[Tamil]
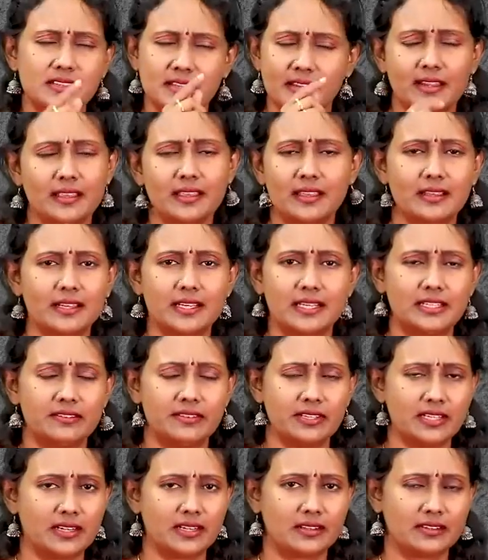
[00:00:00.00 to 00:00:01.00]
நிறைய
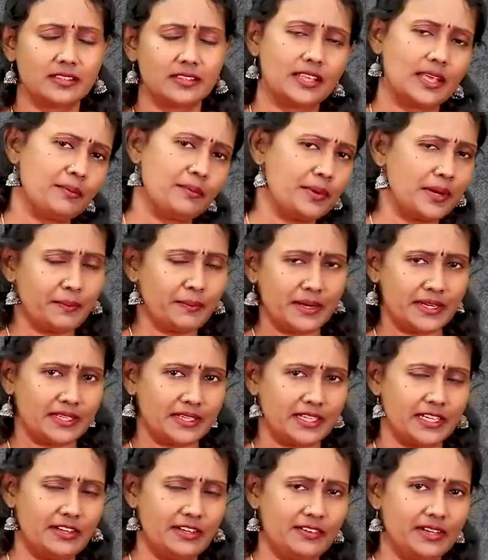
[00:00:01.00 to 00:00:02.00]
கேள்விகள் இருந்தது எப்படிப்பட்ட
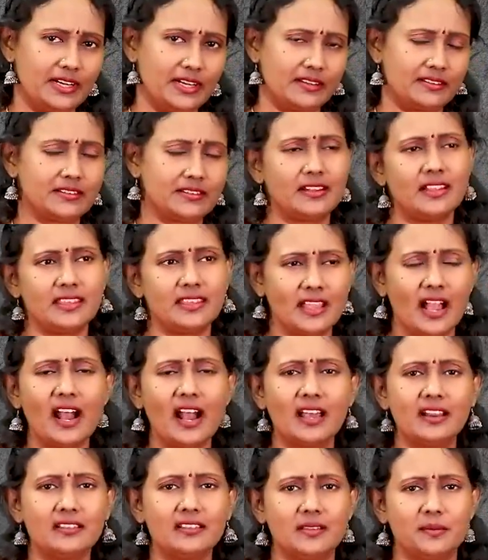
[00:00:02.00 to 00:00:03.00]
கேள்விகள் இருந்ததுன்னா
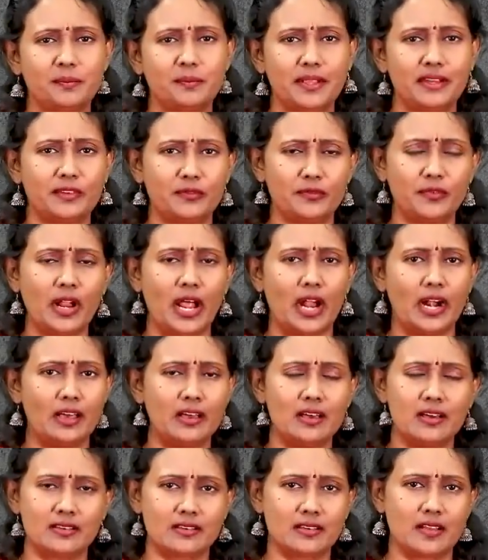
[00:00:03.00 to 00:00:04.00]
யார் இந்த பெண் இவ்வளோ
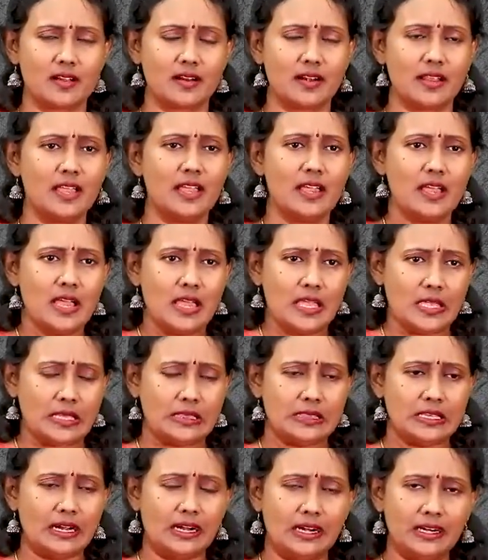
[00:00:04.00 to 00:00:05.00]
அழகா இருக்காங்களே
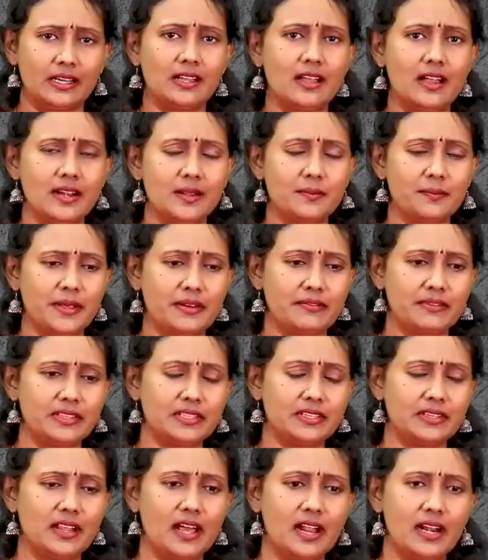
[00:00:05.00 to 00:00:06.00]
இந்த அழகான பெண்
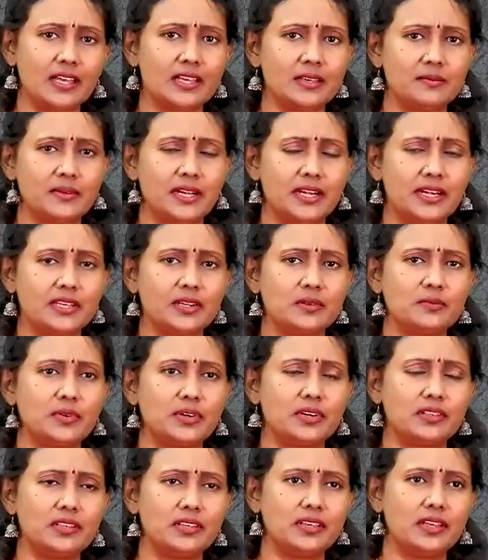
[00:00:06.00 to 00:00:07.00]
வந்து நாடகம் நடிக்கும்
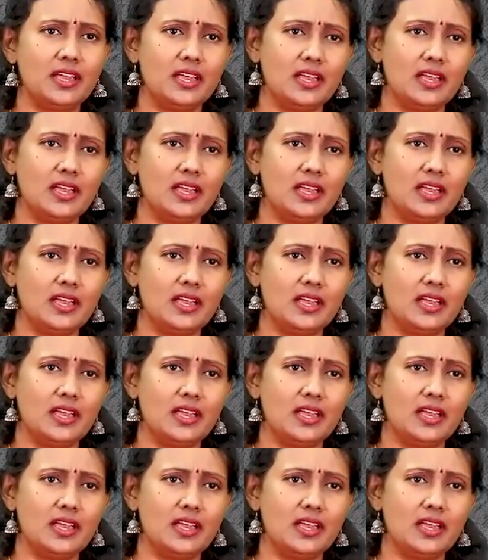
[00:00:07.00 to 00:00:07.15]
பொழுது